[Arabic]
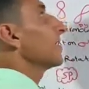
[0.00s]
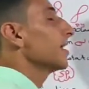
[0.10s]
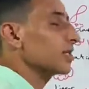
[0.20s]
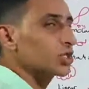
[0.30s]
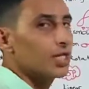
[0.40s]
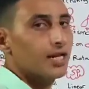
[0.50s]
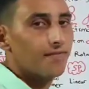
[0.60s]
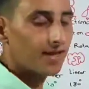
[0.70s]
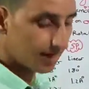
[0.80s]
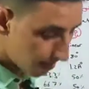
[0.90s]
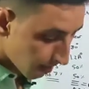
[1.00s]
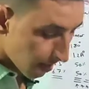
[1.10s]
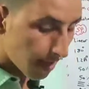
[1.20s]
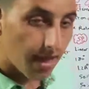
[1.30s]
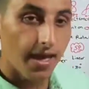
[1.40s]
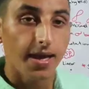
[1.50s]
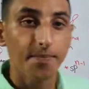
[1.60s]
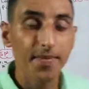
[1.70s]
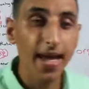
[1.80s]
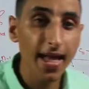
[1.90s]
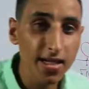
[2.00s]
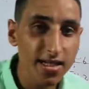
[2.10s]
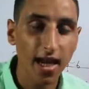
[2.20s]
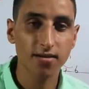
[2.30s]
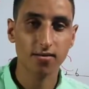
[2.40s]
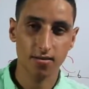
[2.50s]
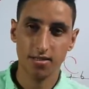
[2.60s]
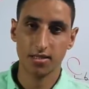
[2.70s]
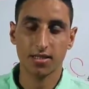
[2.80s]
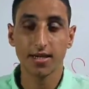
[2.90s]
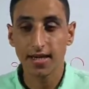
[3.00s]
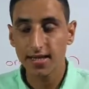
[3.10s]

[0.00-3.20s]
انرجي ليفل مين يعني رئيسي